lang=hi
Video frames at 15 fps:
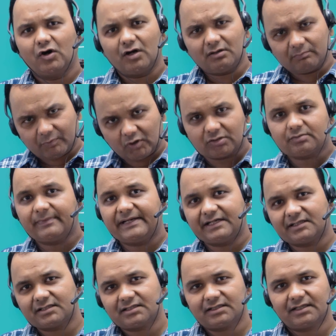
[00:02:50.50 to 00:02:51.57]
और बहुत
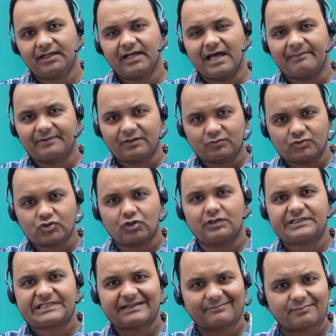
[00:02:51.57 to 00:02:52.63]
मेहनत किया है आपके कुछ
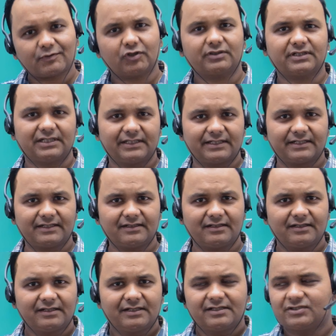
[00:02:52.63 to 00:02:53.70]
कॉन्सेप्ट बहुत क्लियर हैं
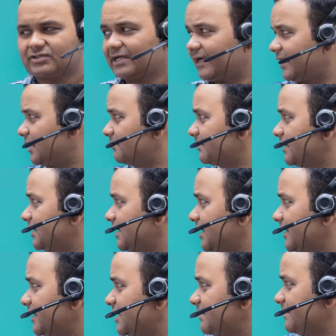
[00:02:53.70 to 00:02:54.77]
चाहे आपका
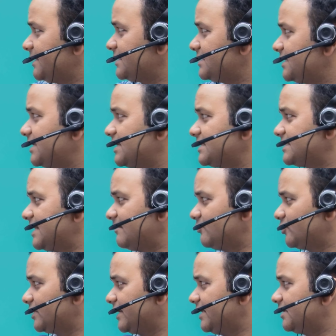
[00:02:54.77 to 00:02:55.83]
टारगेट पीएचडी का एग्जाम
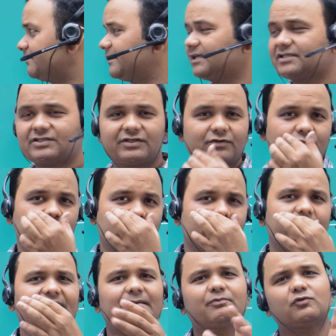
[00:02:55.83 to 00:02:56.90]
हो या एंड पीएचडी हो जो
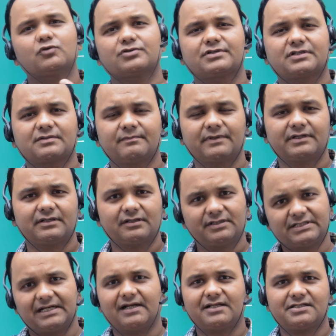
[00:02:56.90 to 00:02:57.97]
भी आप कोर्सेस में
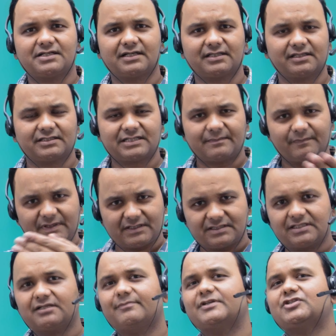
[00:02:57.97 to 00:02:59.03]
जाना चाहते हैं चाहे
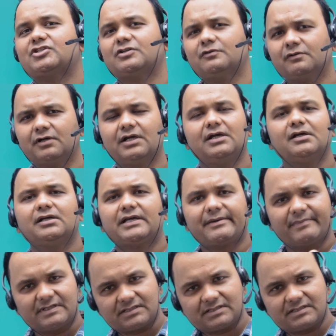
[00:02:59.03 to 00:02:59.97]
बीएससी के बच्चे हो या एम